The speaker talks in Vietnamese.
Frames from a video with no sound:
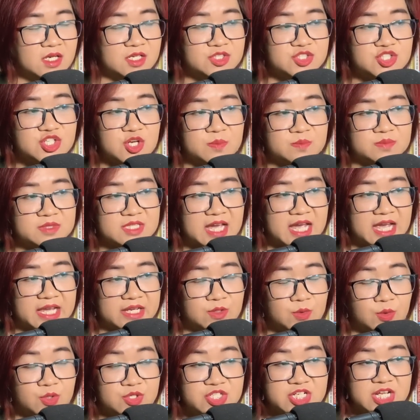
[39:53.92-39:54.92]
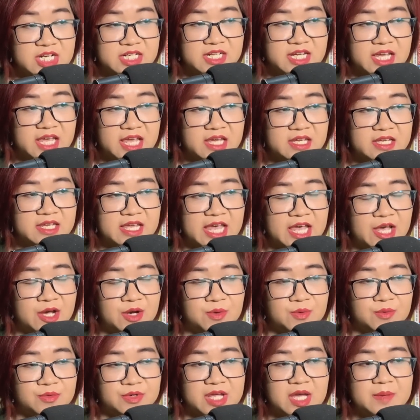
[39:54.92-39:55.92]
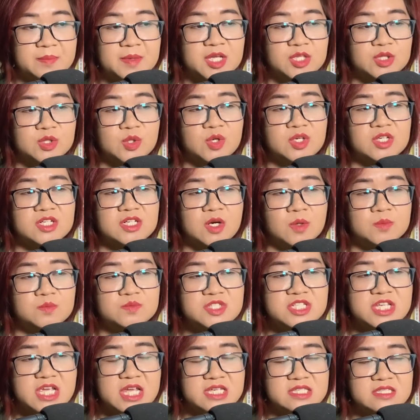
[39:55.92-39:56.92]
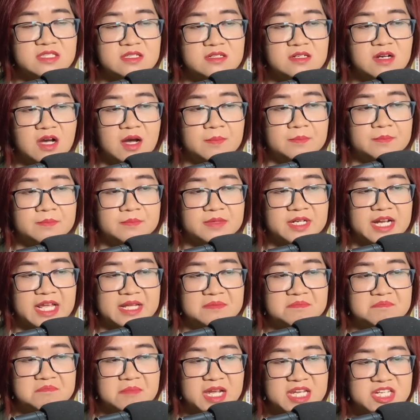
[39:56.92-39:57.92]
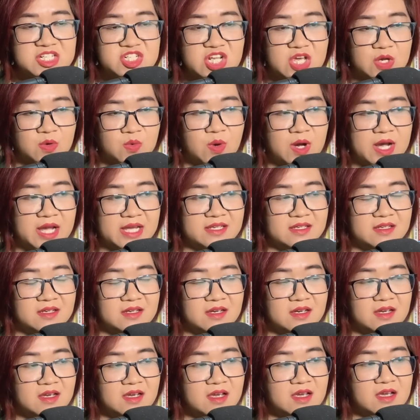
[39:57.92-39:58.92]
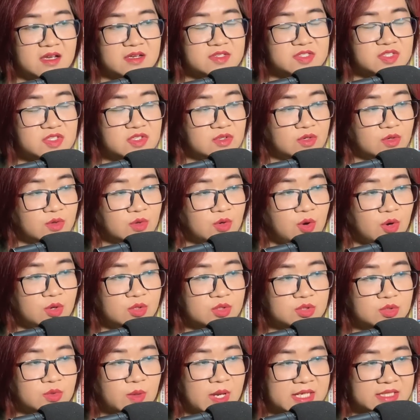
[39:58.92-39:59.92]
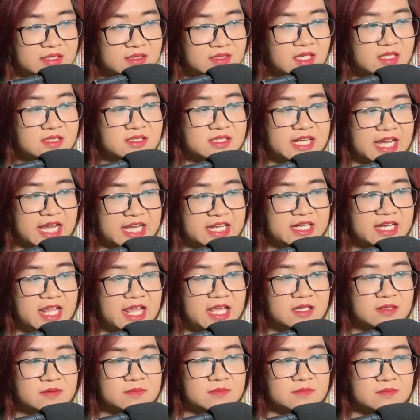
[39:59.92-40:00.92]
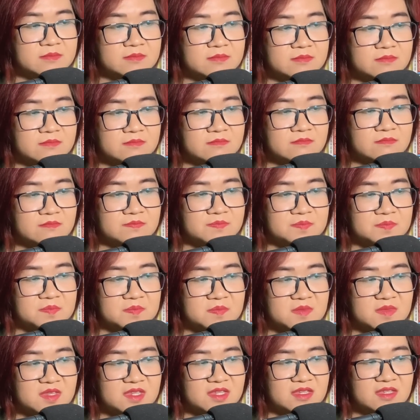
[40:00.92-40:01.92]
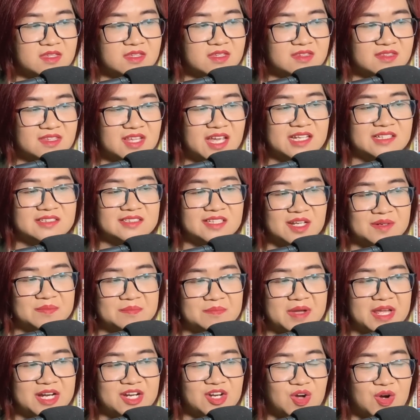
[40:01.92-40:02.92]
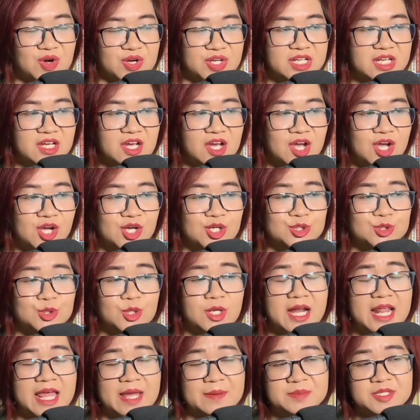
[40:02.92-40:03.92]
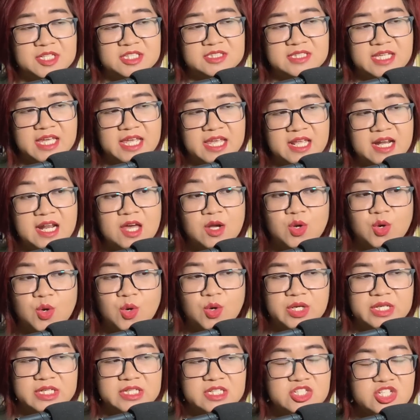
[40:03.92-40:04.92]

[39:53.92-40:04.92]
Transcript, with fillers: Trọng tài ngồi trên ghế cao đã bị tôi khống chế dư âm đánh bay ra ngoài. Xương cốt toàn thân gãy nát. Thành thật mà nói, tôi làm như thế là cố ý